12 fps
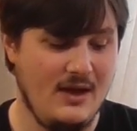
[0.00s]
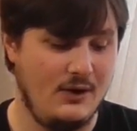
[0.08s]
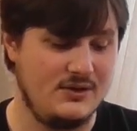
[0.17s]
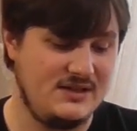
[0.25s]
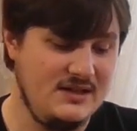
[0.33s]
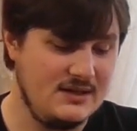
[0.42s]

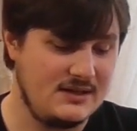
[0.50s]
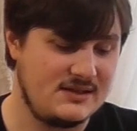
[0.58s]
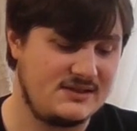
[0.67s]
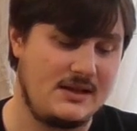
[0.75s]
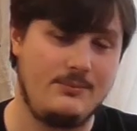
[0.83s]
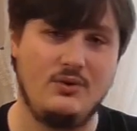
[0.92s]
Und hier,
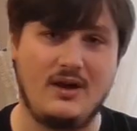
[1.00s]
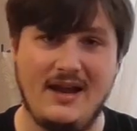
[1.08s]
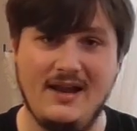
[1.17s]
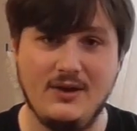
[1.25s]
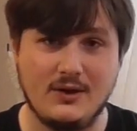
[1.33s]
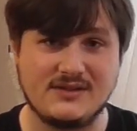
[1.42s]
Sepp
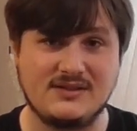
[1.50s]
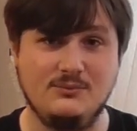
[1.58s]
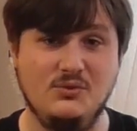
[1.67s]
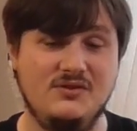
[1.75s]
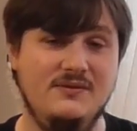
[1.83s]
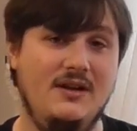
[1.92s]
Aurelios,
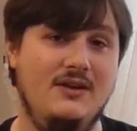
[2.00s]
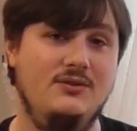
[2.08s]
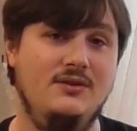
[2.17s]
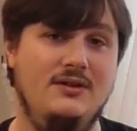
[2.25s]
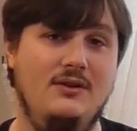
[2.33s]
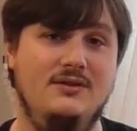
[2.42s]
müssen wir
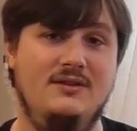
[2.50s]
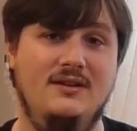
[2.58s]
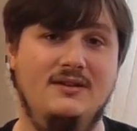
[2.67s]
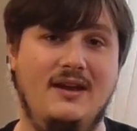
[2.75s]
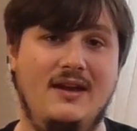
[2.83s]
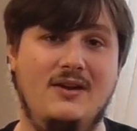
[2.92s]
natürlich auch
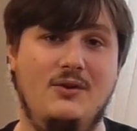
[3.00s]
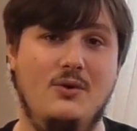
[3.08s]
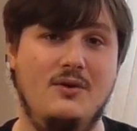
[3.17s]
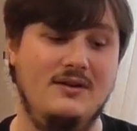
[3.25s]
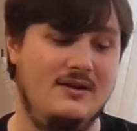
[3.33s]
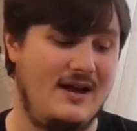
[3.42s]
dann direkt
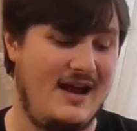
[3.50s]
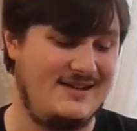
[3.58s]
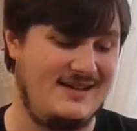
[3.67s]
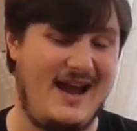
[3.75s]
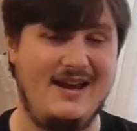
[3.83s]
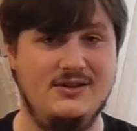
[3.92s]
gucken,
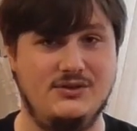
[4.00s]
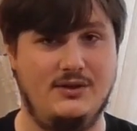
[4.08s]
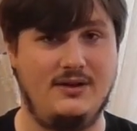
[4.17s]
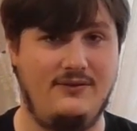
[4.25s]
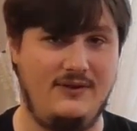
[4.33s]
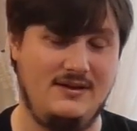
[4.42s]
hat eine
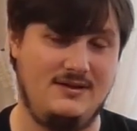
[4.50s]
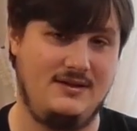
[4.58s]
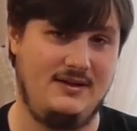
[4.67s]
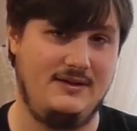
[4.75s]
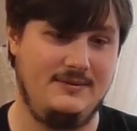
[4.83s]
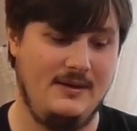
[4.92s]

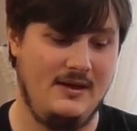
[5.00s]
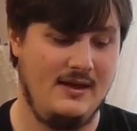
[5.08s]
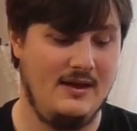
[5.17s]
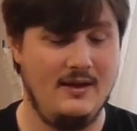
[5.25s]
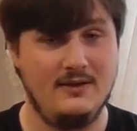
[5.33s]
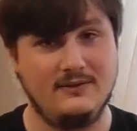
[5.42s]
Sonderfähigkeit,
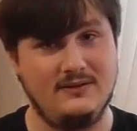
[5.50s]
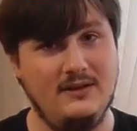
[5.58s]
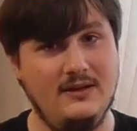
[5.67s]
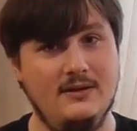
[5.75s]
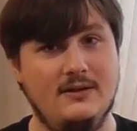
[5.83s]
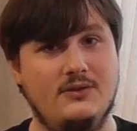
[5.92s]

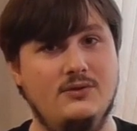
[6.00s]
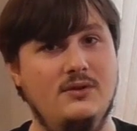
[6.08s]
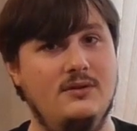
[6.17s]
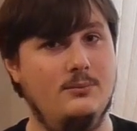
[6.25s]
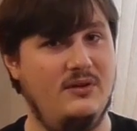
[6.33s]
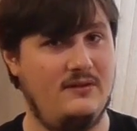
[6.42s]
die
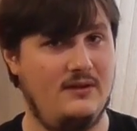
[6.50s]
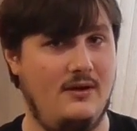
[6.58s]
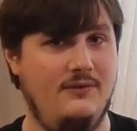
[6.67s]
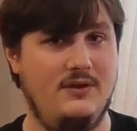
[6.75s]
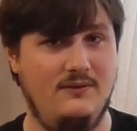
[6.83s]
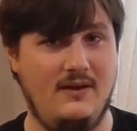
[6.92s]
natürlich ein bisschen
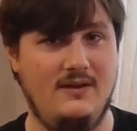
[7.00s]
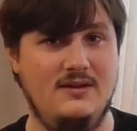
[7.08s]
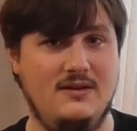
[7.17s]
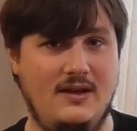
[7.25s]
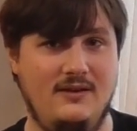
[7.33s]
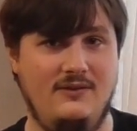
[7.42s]
auf den
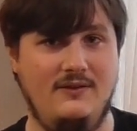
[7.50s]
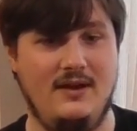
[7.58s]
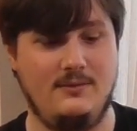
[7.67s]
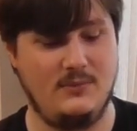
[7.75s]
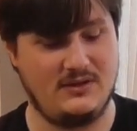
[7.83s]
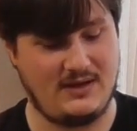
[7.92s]

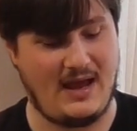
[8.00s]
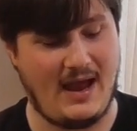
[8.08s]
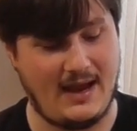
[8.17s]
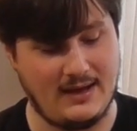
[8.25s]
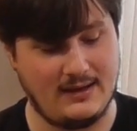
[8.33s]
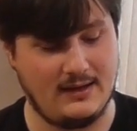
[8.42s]
Wendigkeitswert mit
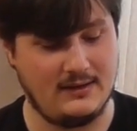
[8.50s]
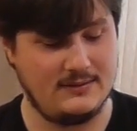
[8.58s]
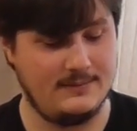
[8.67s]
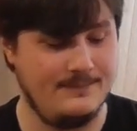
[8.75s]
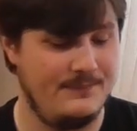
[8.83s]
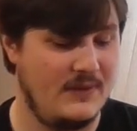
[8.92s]
eingeht.
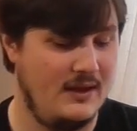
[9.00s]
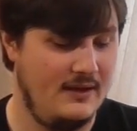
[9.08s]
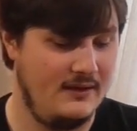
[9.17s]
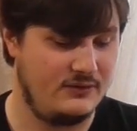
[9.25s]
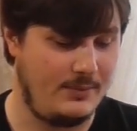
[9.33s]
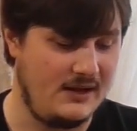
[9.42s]

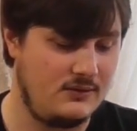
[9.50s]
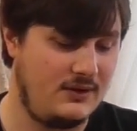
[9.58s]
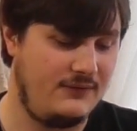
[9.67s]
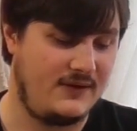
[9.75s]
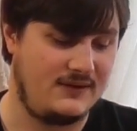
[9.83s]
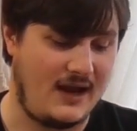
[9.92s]
Sobald du
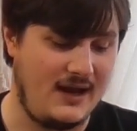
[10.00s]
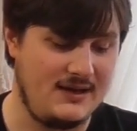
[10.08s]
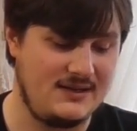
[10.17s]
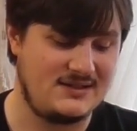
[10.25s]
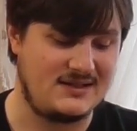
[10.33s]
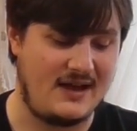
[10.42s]
dich
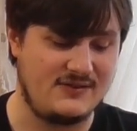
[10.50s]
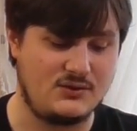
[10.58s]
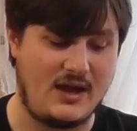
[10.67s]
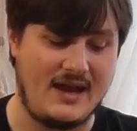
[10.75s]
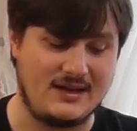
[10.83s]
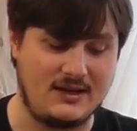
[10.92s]
verteidigst, darfst
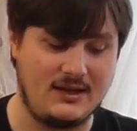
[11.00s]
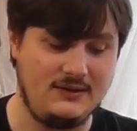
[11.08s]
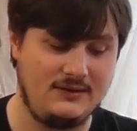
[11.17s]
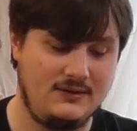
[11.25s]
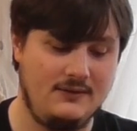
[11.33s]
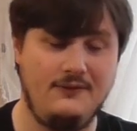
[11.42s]
du einen
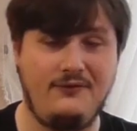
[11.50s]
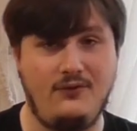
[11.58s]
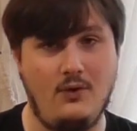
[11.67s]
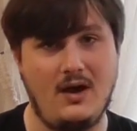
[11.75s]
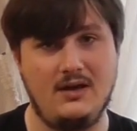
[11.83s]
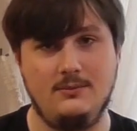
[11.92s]
Crit
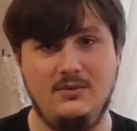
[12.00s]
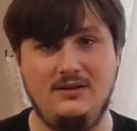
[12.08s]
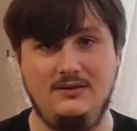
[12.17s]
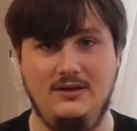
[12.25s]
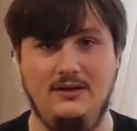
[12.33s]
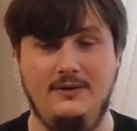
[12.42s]
vor einem Hit
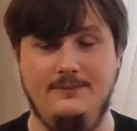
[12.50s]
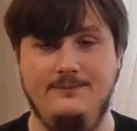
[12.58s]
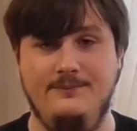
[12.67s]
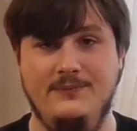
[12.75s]
negieren.